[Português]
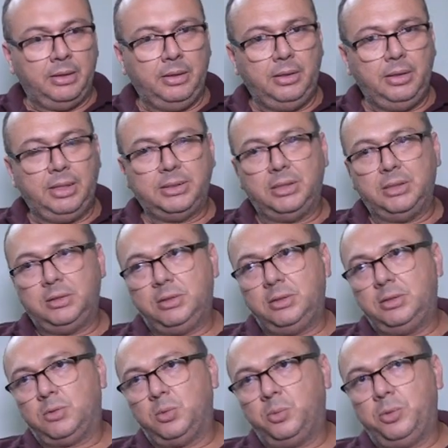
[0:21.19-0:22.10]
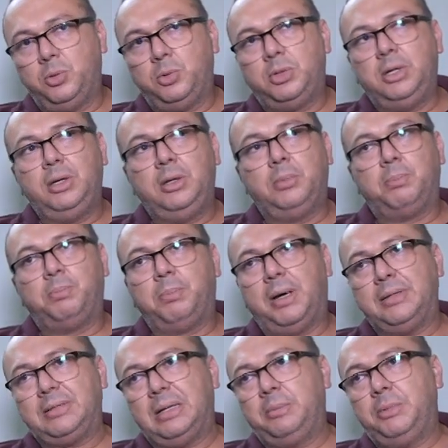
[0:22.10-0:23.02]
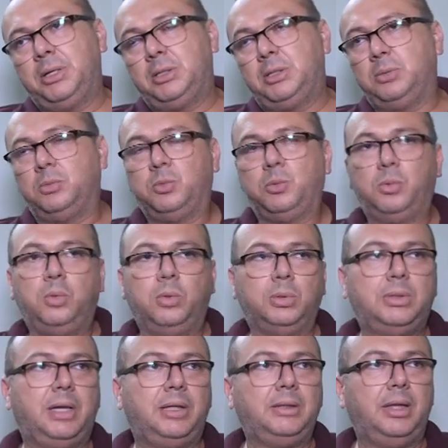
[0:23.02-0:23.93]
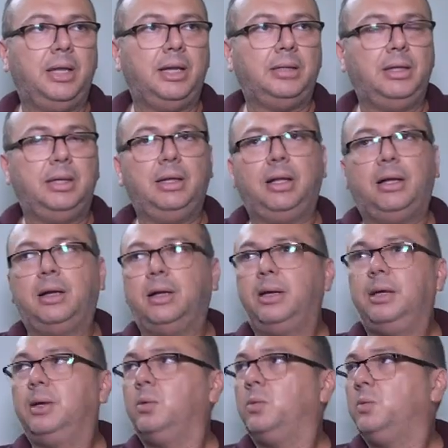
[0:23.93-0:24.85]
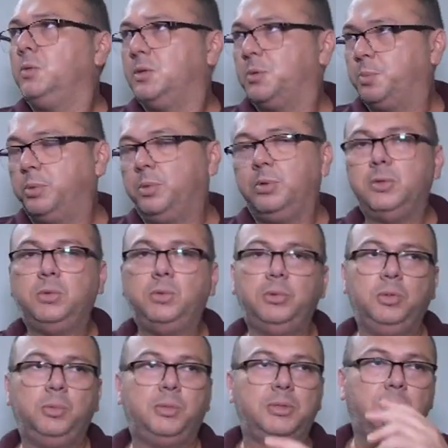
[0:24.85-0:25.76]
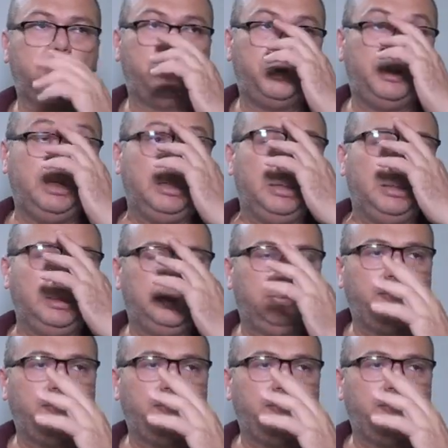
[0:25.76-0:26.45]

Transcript: E a gente descobriu que basicamente o, o contato que ela tem lá é o esposo e uma sobrinha